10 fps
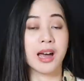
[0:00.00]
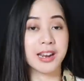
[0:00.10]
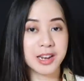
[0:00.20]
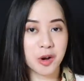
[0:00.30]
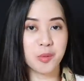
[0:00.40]

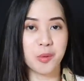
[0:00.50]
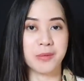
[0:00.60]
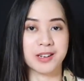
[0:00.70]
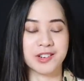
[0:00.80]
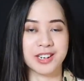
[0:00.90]
Hari ini aku
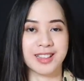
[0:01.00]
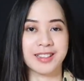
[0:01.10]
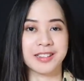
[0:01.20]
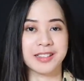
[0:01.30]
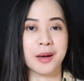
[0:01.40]
mau bercerita
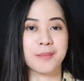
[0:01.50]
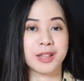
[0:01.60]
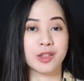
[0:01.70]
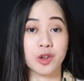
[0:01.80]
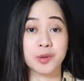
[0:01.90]
tentang
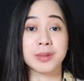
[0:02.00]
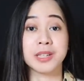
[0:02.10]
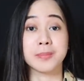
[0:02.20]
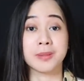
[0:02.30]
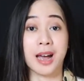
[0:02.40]
mitos
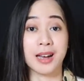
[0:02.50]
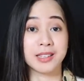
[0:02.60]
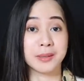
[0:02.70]
penciptaan